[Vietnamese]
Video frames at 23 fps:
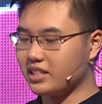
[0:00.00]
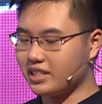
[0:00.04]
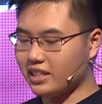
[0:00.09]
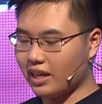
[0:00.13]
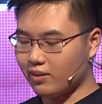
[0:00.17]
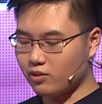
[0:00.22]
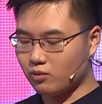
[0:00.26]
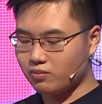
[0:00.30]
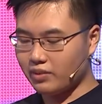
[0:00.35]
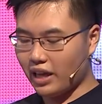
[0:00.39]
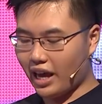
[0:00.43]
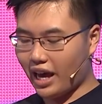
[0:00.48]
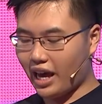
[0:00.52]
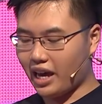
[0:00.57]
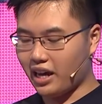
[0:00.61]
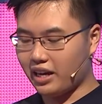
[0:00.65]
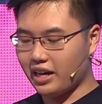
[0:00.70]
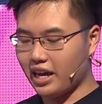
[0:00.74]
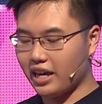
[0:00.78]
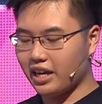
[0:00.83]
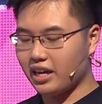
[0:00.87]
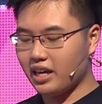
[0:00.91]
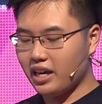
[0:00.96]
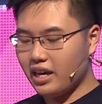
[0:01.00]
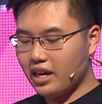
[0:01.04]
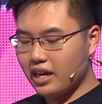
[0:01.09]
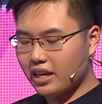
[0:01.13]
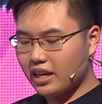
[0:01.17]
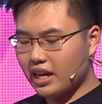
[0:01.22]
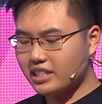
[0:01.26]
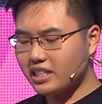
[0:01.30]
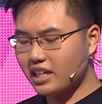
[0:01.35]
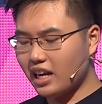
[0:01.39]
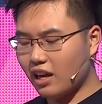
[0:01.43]
xem chúng ta ở đây,
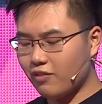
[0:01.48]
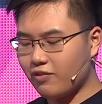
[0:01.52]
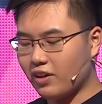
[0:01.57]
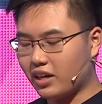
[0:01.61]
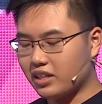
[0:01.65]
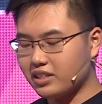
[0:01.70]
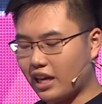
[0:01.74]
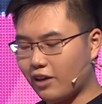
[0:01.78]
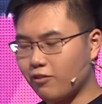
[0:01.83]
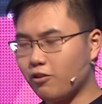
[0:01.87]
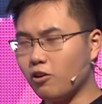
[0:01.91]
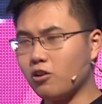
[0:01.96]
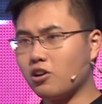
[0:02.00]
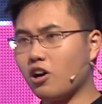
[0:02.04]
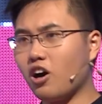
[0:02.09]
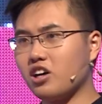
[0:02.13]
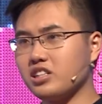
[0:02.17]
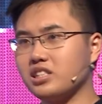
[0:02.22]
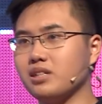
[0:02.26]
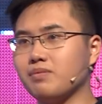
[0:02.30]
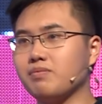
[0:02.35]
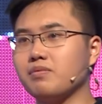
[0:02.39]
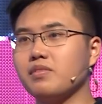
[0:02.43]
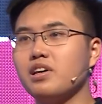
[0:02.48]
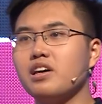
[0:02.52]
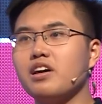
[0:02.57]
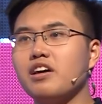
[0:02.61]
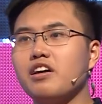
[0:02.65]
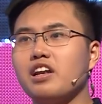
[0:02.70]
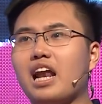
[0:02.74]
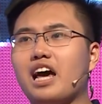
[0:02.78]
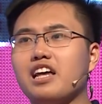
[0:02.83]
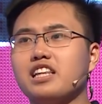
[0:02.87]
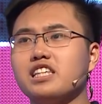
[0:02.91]
đấy chính là việc thành phố Gotham,
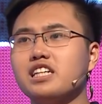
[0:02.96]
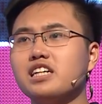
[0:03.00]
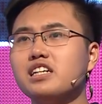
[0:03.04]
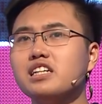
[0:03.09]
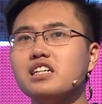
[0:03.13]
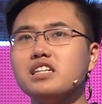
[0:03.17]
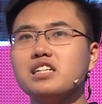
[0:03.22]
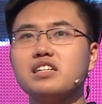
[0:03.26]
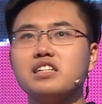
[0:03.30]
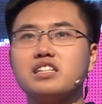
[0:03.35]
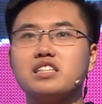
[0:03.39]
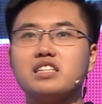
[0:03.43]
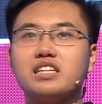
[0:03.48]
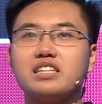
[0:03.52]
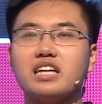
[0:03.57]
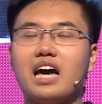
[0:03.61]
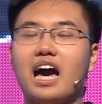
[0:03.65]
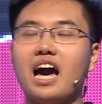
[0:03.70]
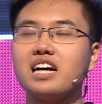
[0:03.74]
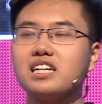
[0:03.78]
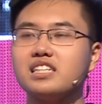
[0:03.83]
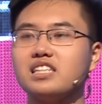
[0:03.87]
là những ác